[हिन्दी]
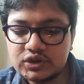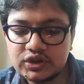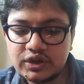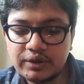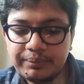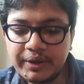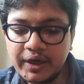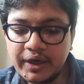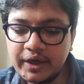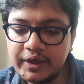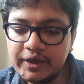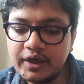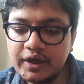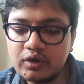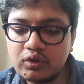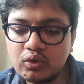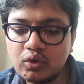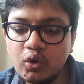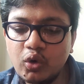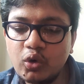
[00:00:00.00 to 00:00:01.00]
सिमिलर ही है
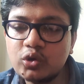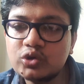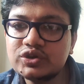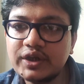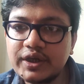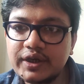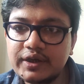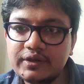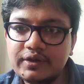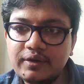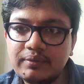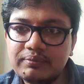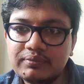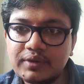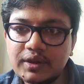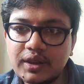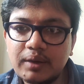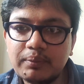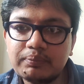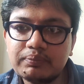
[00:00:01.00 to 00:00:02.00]
क्लोज़ है एकदम
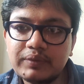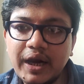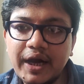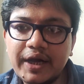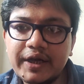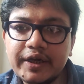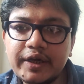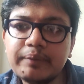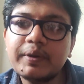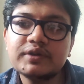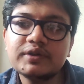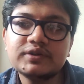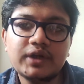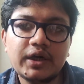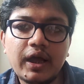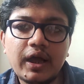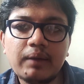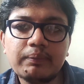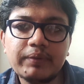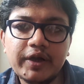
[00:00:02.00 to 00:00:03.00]
मतलब नाइन्टी
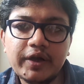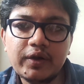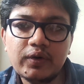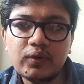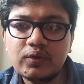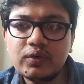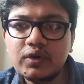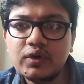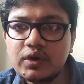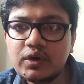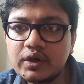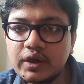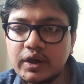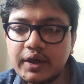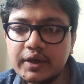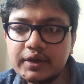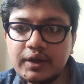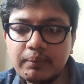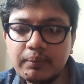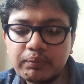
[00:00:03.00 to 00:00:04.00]
परसेंट आप ले लो
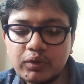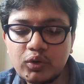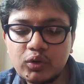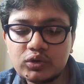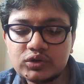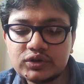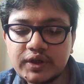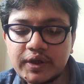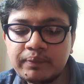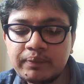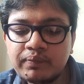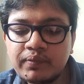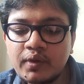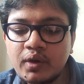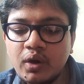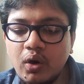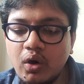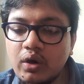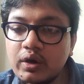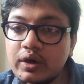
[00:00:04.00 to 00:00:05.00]
एकदम क्लोज़ है
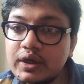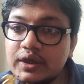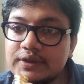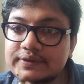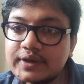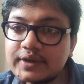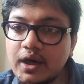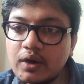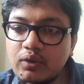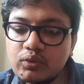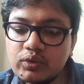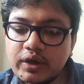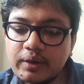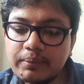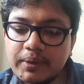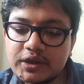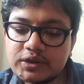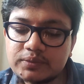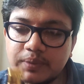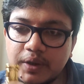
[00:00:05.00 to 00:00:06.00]
और इसका उनके
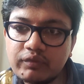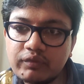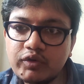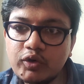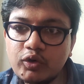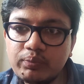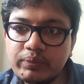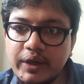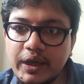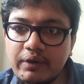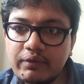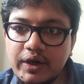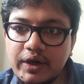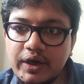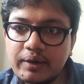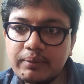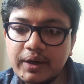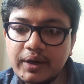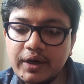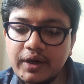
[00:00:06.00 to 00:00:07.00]
पास परफ्यूम भी
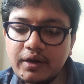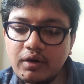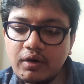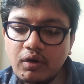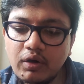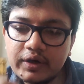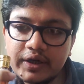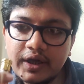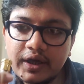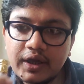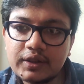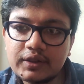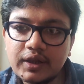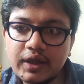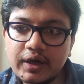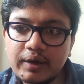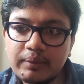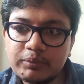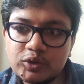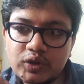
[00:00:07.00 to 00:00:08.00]
अवेलेबल है और ये
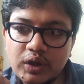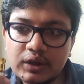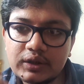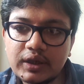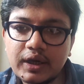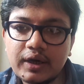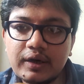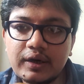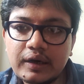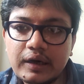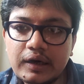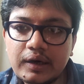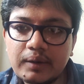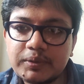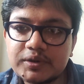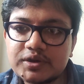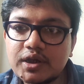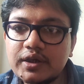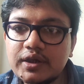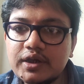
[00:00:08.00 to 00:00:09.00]
अत्तर है मुझे अत्तर लगाना
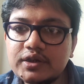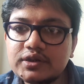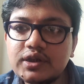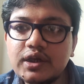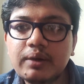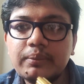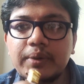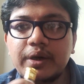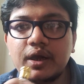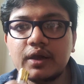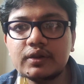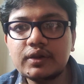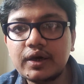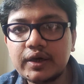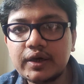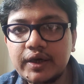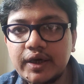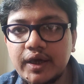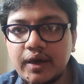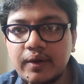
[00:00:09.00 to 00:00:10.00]
पसंद है इसलिए मैंने
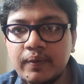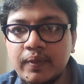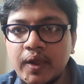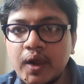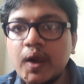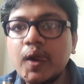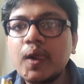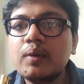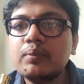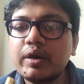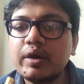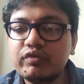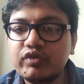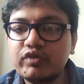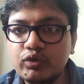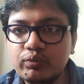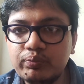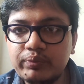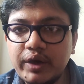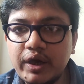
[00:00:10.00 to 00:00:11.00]
अत्तर लिया
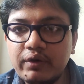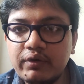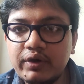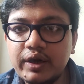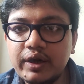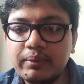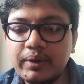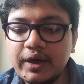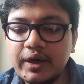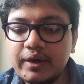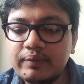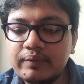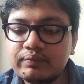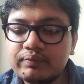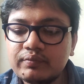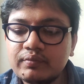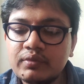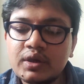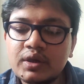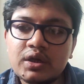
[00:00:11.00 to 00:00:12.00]
परफ्यूम भी अवेलेबल है
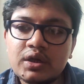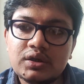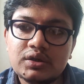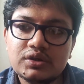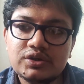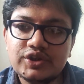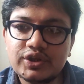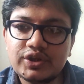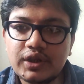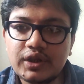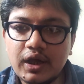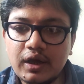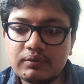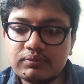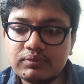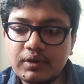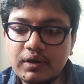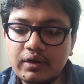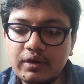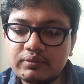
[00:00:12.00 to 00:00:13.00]
जितना
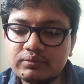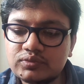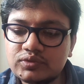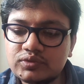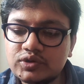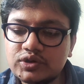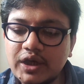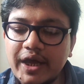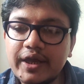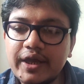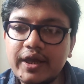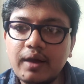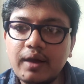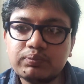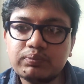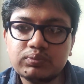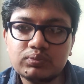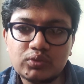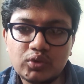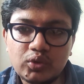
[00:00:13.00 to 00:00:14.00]
चाहे
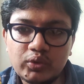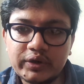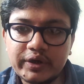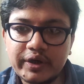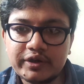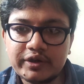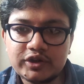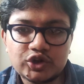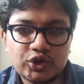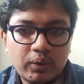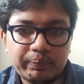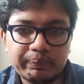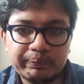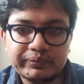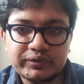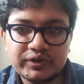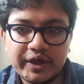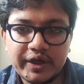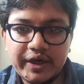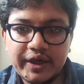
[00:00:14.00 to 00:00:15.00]
आप उनके शॉप
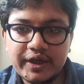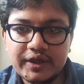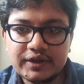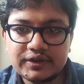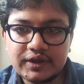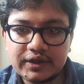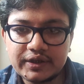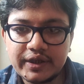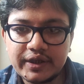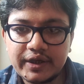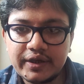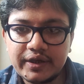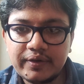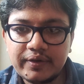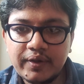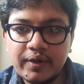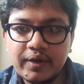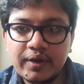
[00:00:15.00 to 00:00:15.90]
से ले सकते